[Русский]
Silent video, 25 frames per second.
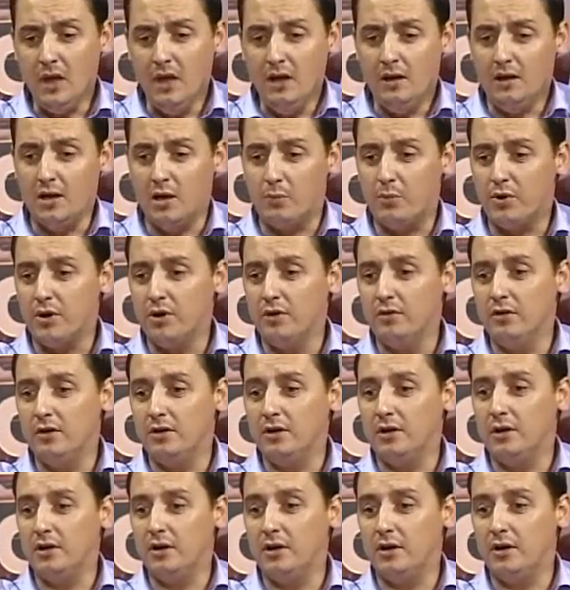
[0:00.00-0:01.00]
как правило,
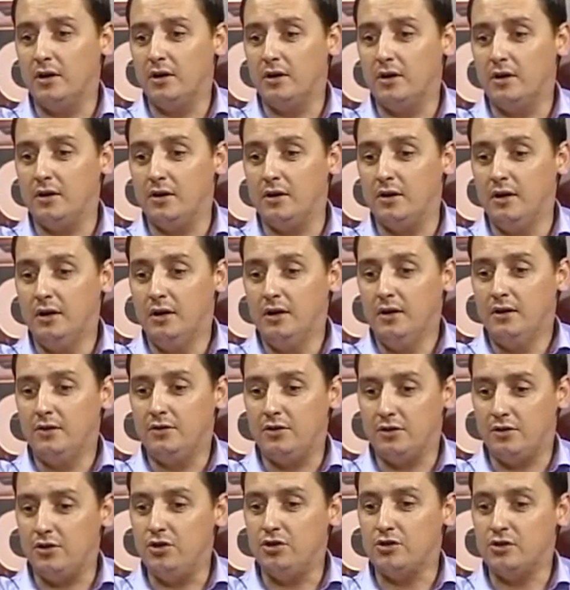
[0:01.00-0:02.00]
на
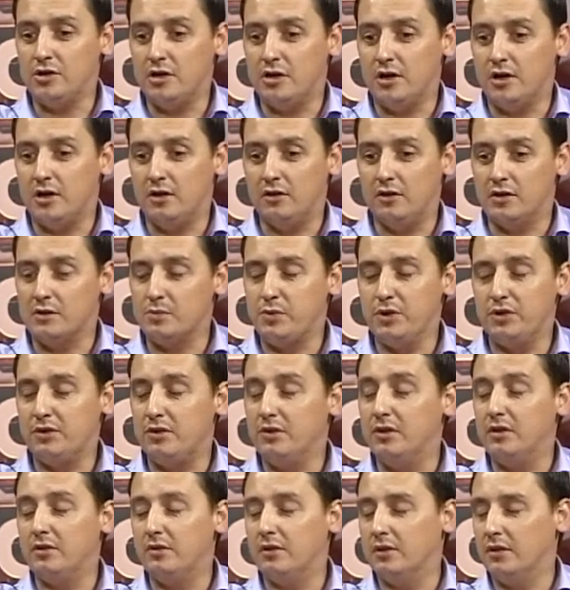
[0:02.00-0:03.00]
технические какие-то аспекты
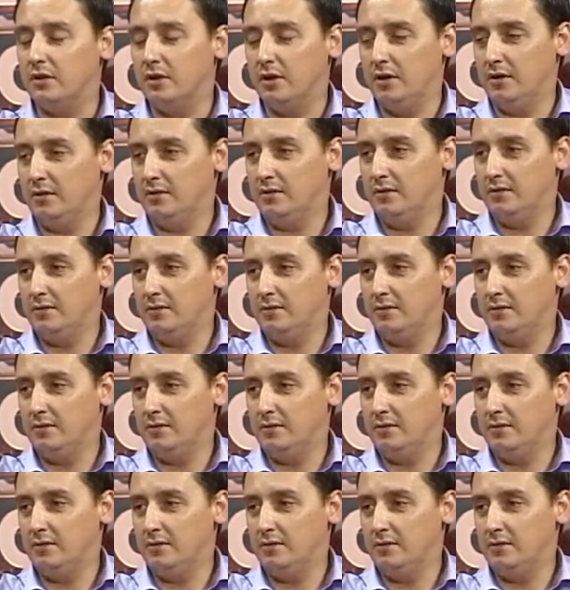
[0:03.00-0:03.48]
не хватает.